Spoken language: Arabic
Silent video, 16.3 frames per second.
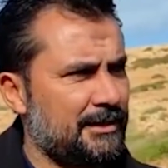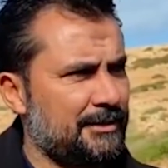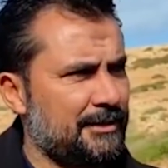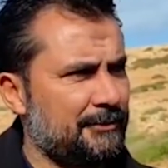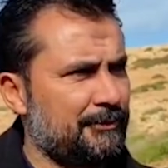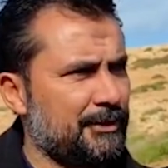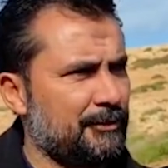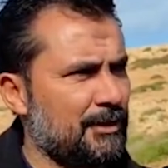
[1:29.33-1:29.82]

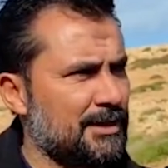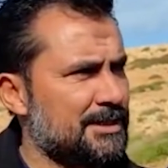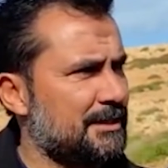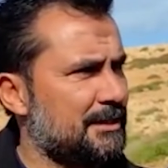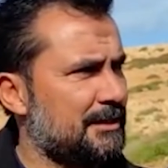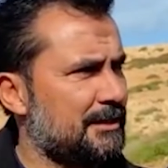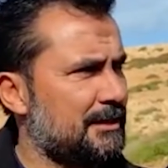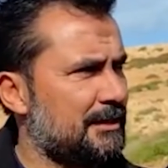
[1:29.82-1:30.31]
نحب
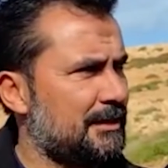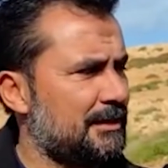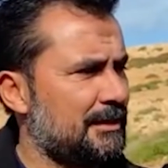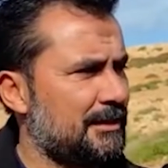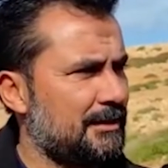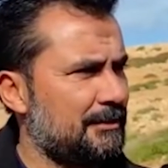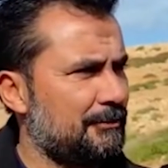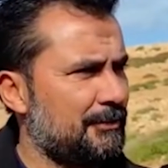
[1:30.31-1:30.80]
نوصل
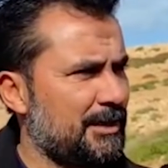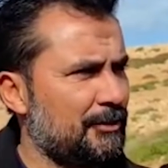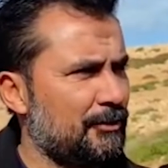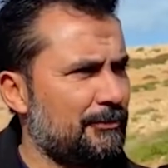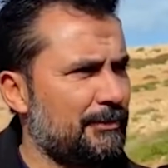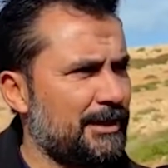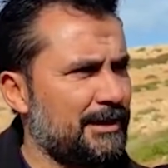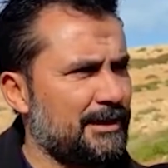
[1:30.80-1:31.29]
آه،
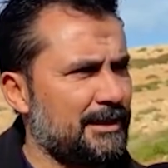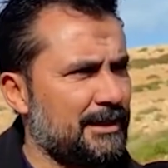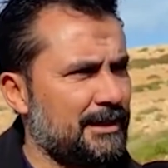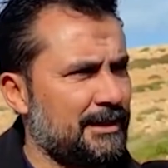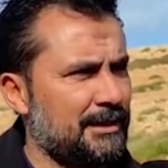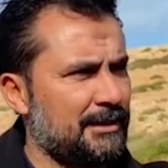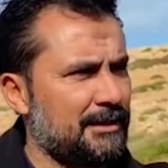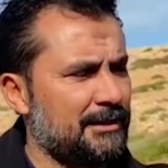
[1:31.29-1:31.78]
معلومة
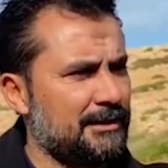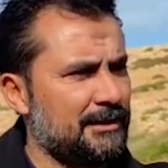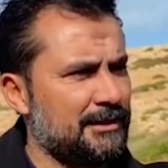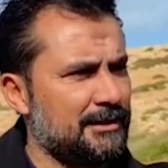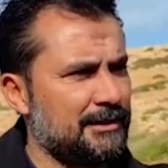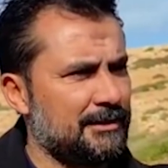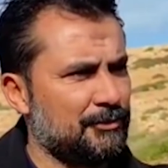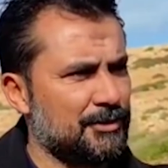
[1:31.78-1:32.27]

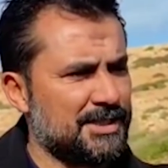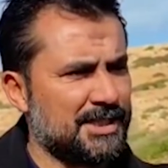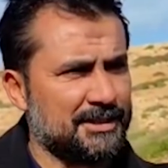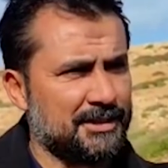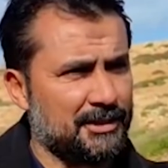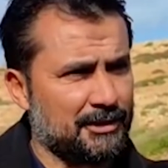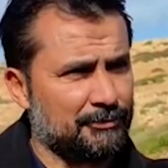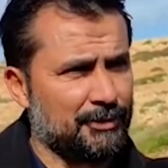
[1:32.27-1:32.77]
إلى
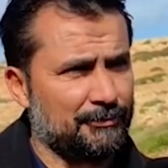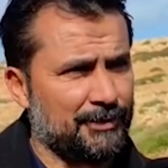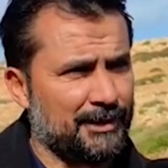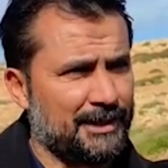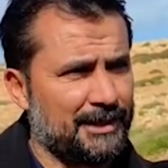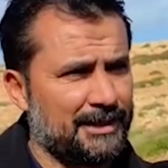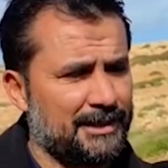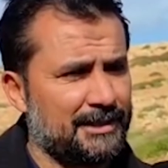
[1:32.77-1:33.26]
وزارة الحكم
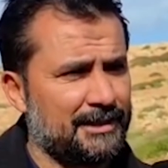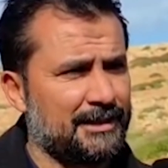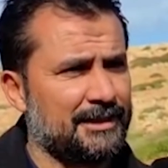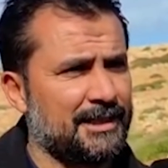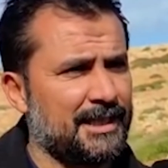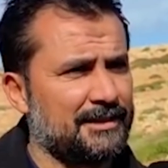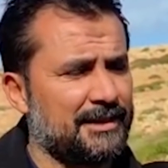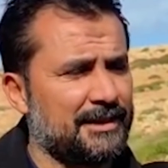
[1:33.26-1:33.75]
المحلي
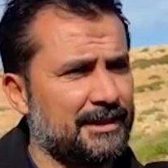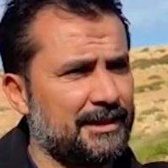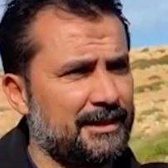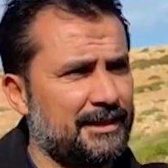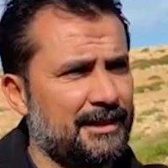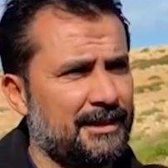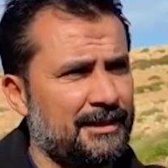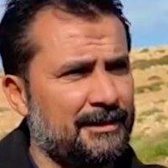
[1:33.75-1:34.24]
النظر
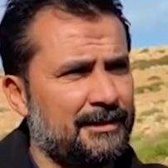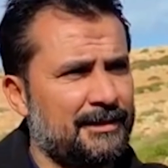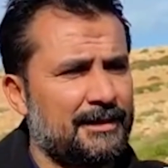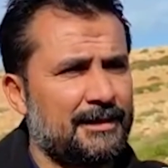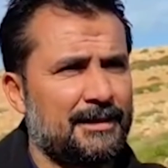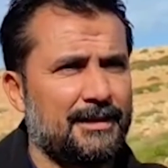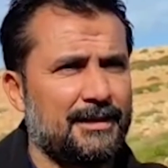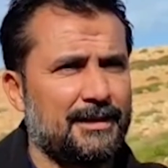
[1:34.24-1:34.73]
إلى
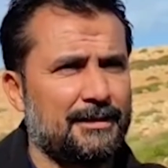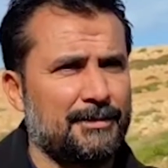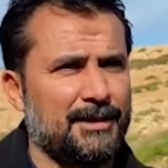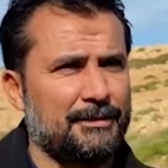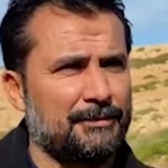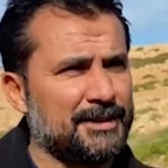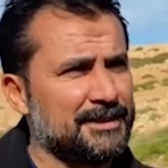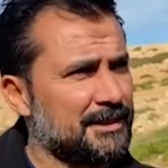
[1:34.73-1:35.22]
آه،
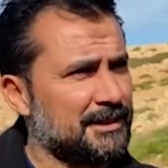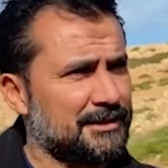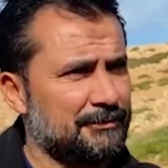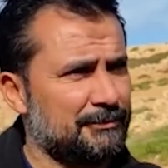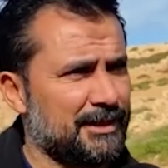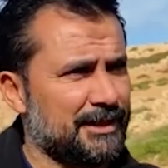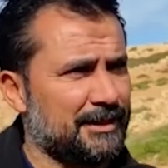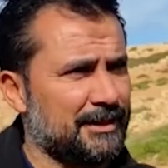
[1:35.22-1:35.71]
منطقة
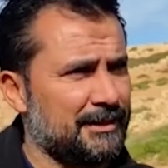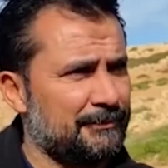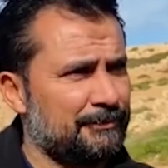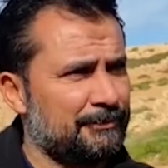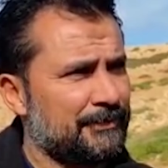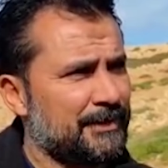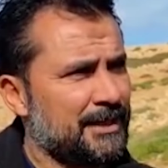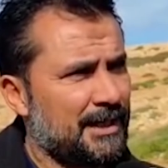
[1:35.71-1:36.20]
طميثة
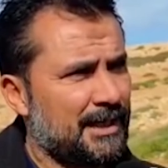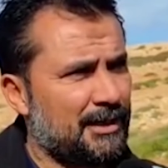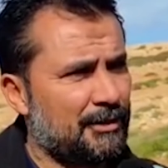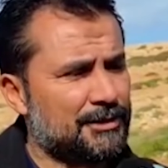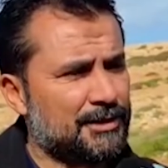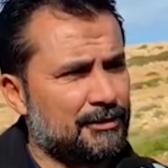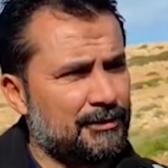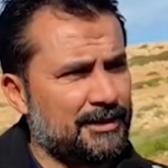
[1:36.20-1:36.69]

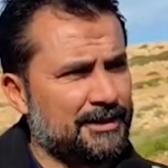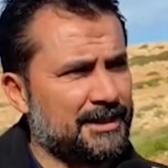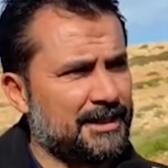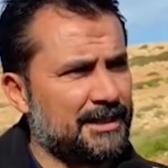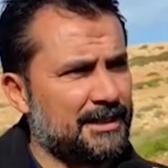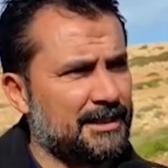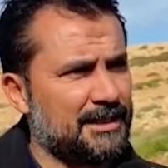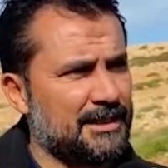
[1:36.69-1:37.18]
أو تو
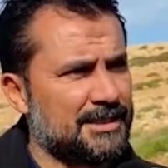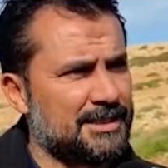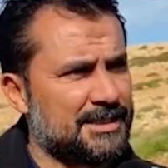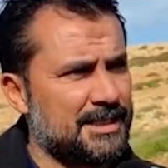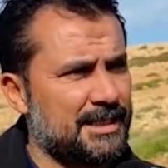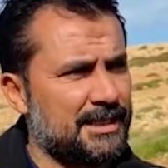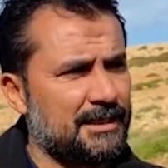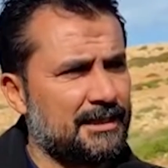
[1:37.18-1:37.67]
عندنا
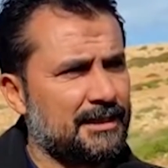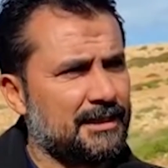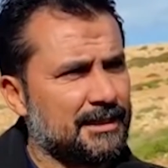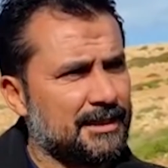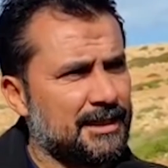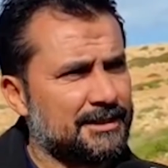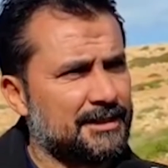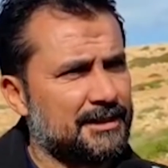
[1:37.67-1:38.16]
السيل
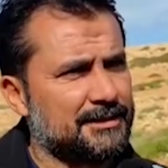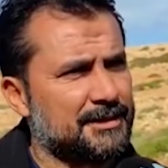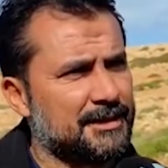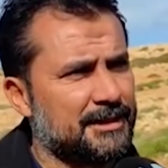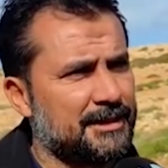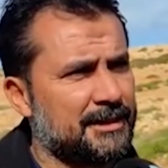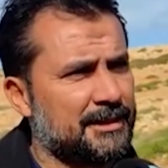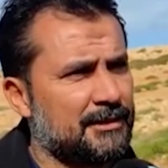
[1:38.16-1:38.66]
قاطع
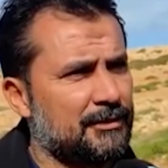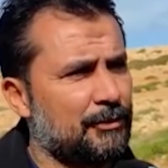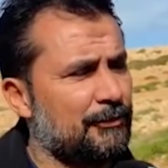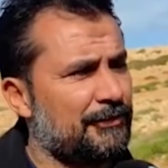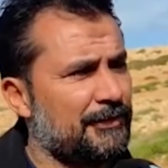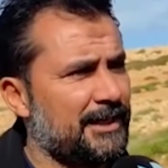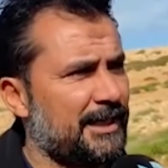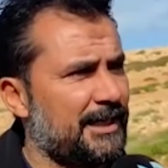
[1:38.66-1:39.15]
الطريق
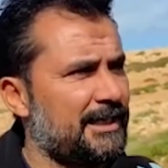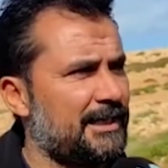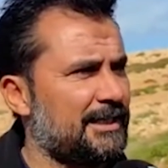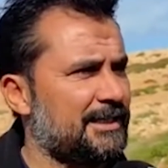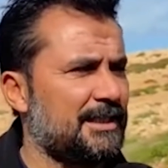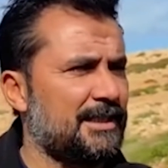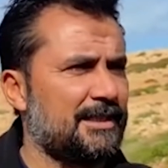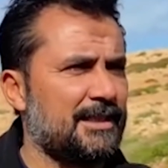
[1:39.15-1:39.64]
وفي
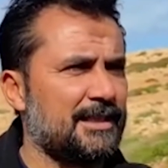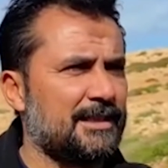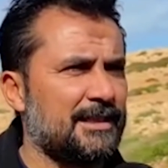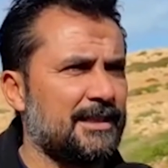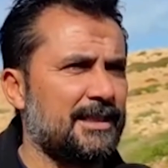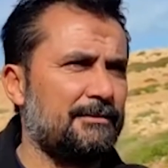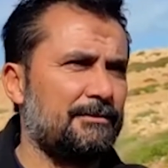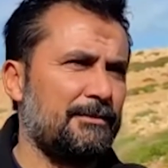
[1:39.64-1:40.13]
عائلات لنا ثلاث
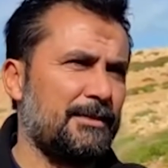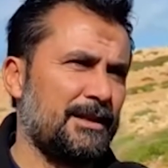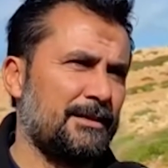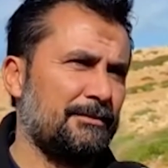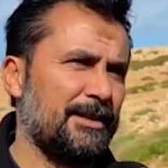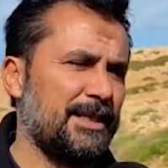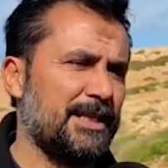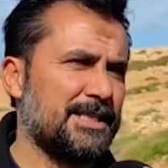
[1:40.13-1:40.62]
أيام
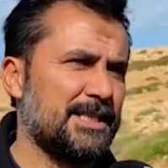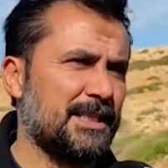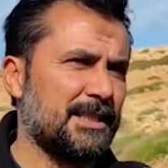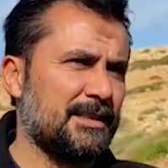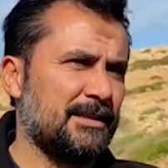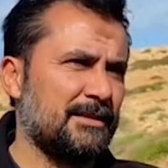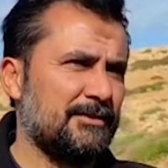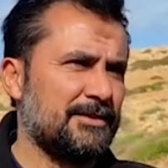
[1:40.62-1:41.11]
من
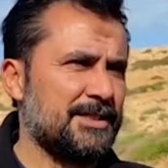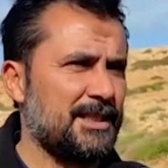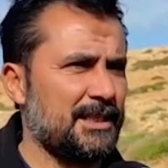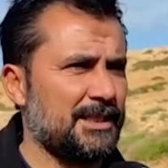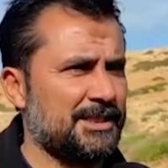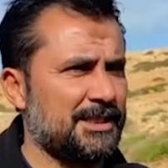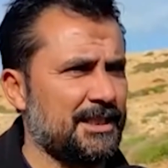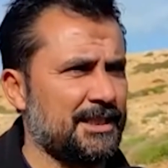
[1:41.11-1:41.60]
حاجات في
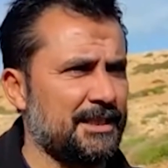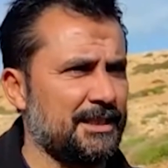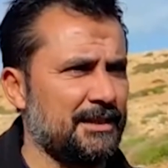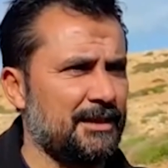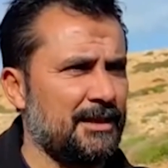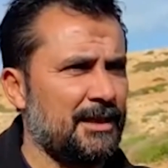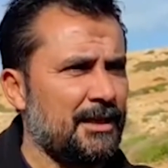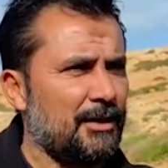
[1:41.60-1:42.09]
الساحل الشرقي
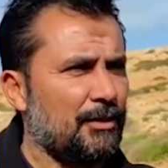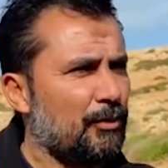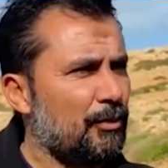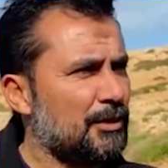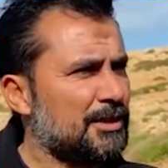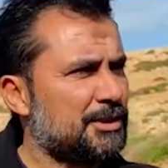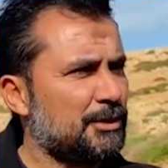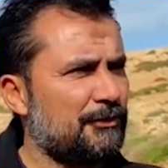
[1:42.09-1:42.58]

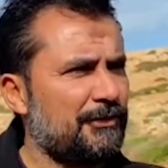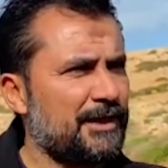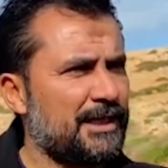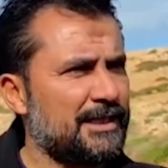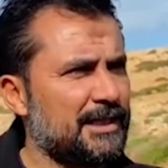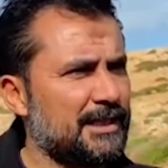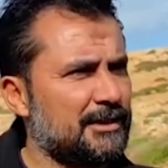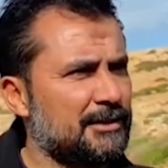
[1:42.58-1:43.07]
وتشوف
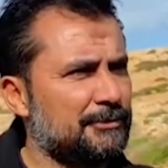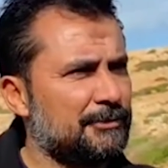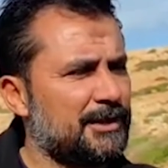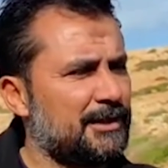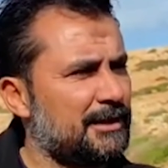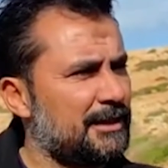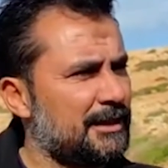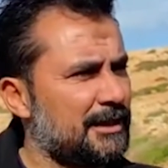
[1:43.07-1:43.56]
فينا هذه الخدمة
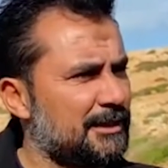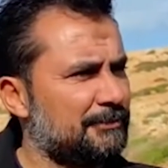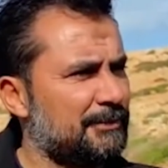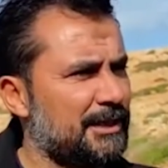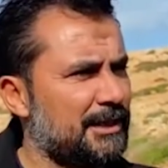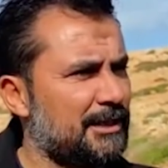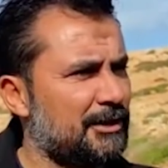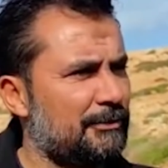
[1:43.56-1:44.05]

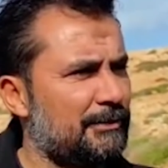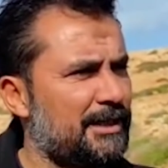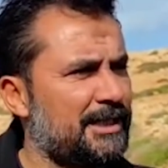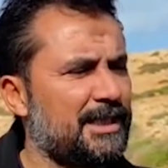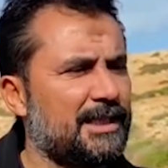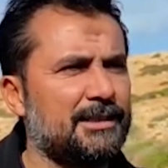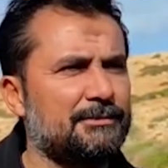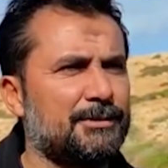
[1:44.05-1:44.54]
الخدمة اليوم
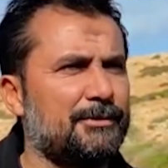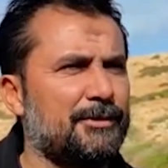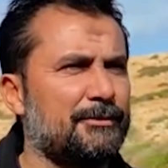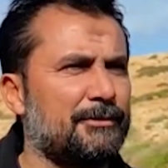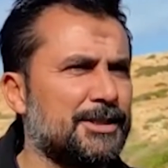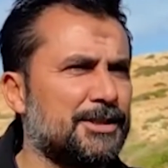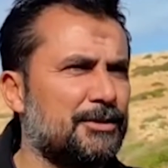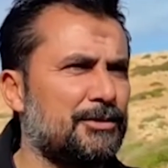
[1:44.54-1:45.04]
هذه خدمة
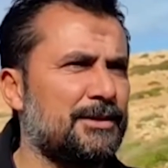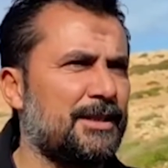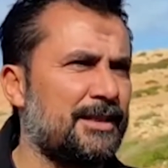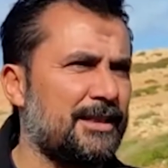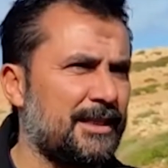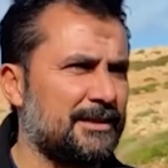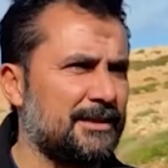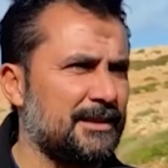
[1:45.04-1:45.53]
بالمجهود
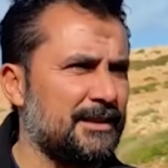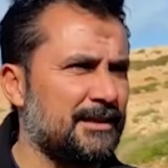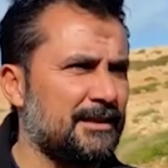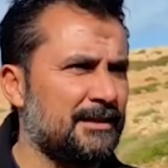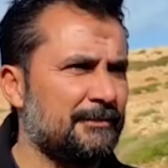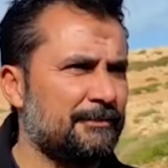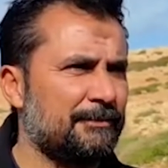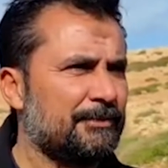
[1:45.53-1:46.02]
الذاتي
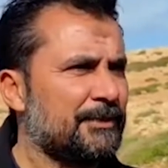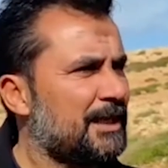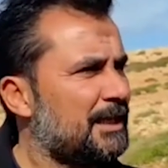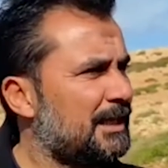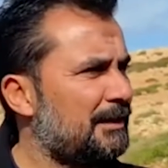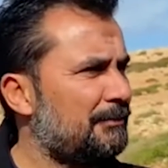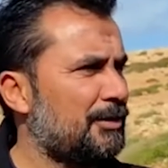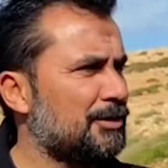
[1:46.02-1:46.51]

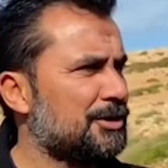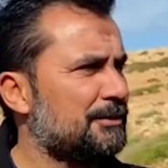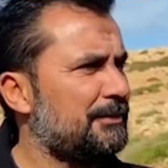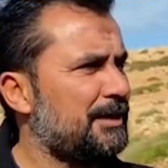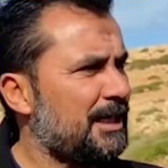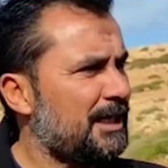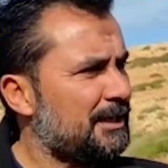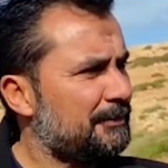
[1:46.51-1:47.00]
لما
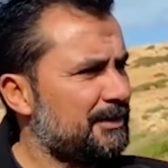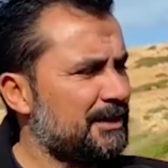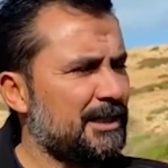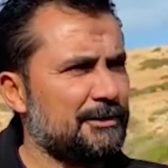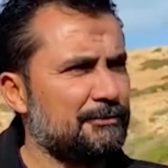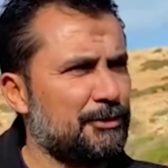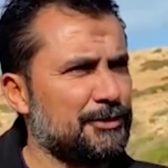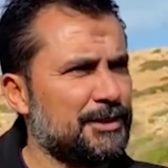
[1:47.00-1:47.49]
جماعة
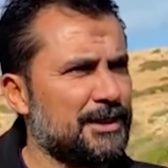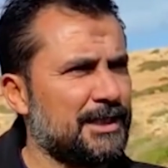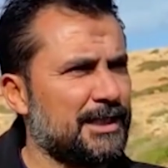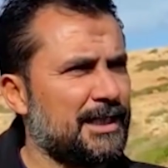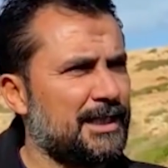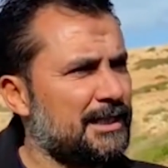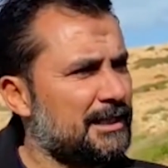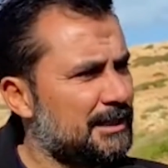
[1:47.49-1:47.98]
بيخدموا
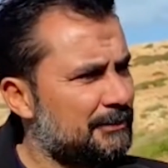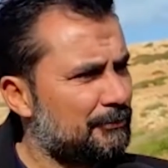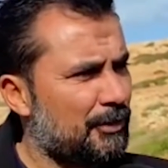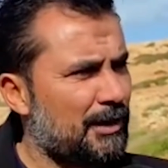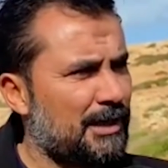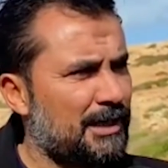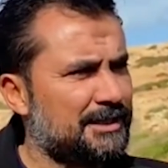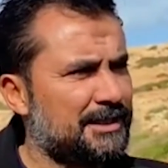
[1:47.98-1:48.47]
الطريق هذه
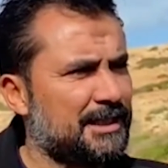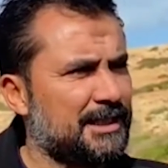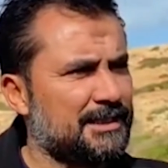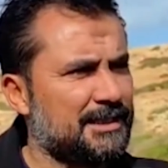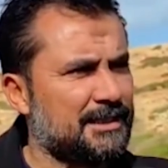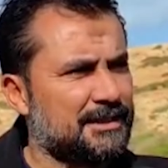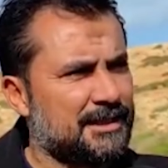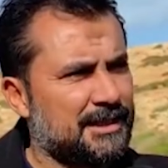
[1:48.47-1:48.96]
مؤقتا
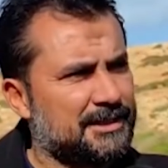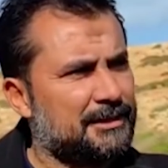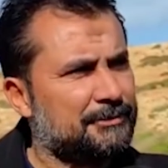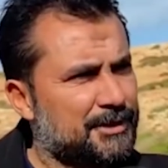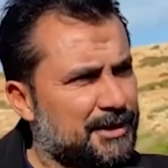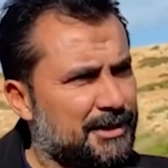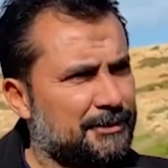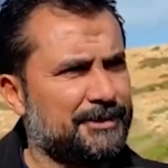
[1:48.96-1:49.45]
كي
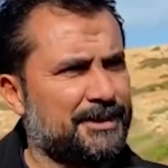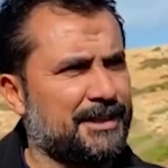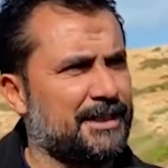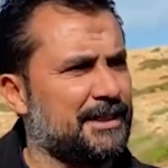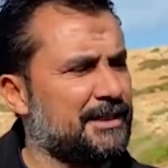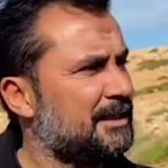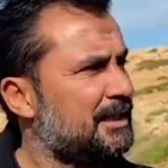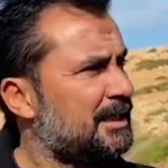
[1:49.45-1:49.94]
تبطل
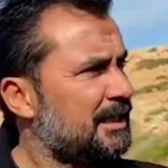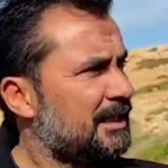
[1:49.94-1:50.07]
بتعيد